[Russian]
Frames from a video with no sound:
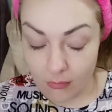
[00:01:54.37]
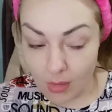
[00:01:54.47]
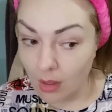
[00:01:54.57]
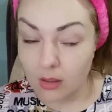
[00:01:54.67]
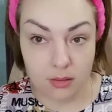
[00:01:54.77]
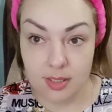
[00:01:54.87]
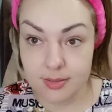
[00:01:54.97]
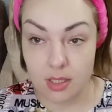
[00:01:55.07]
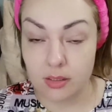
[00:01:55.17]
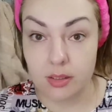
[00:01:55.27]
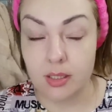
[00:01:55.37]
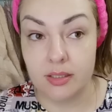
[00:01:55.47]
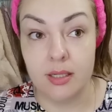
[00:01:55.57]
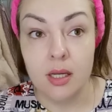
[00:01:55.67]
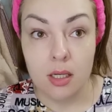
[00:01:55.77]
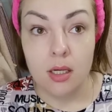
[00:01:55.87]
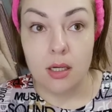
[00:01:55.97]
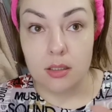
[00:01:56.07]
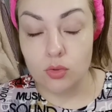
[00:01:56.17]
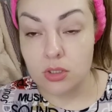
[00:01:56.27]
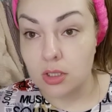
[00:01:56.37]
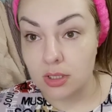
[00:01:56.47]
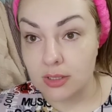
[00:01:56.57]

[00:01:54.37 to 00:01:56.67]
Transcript: а, а, нельзя, не надо. А гнойные какие-то